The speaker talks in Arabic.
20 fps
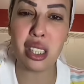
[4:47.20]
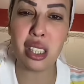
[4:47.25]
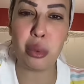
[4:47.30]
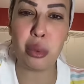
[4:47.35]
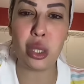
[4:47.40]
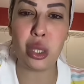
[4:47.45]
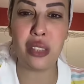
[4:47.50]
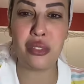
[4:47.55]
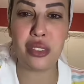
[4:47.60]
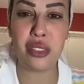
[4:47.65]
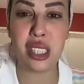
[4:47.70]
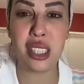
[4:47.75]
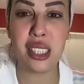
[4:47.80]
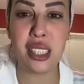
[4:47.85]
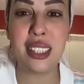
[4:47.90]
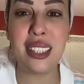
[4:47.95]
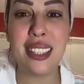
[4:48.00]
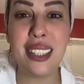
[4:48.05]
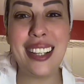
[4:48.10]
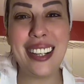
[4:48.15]
اش نلعبوا على
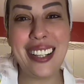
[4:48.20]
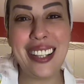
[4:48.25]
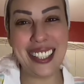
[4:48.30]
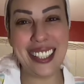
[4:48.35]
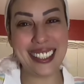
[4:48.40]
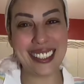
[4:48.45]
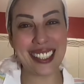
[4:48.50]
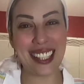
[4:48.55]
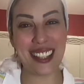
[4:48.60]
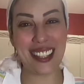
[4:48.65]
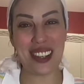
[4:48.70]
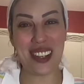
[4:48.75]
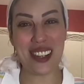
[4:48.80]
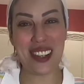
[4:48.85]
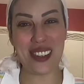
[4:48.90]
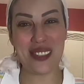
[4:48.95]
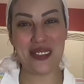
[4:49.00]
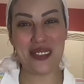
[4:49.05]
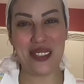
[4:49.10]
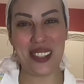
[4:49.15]
نفسيتي يا
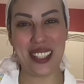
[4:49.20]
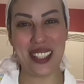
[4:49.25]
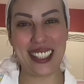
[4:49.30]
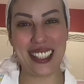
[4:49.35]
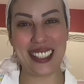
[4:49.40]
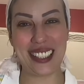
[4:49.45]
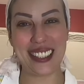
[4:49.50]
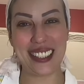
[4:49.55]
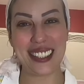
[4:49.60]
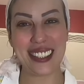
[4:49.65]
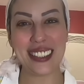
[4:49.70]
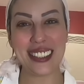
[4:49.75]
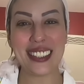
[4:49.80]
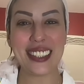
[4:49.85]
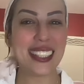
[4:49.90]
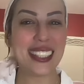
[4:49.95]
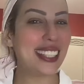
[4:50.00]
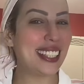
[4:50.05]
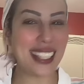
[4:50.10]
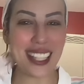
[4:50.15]
هيثم حبي
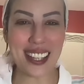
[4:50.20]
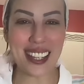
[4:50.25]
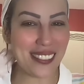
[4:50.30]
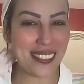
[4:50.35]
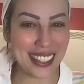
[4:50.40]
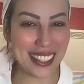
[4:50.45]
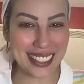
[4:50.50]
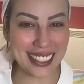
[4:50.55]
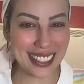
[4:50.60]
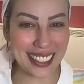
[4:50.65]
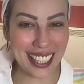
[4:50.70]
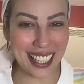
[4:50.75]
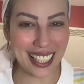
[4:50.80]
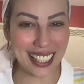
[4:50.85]
العمر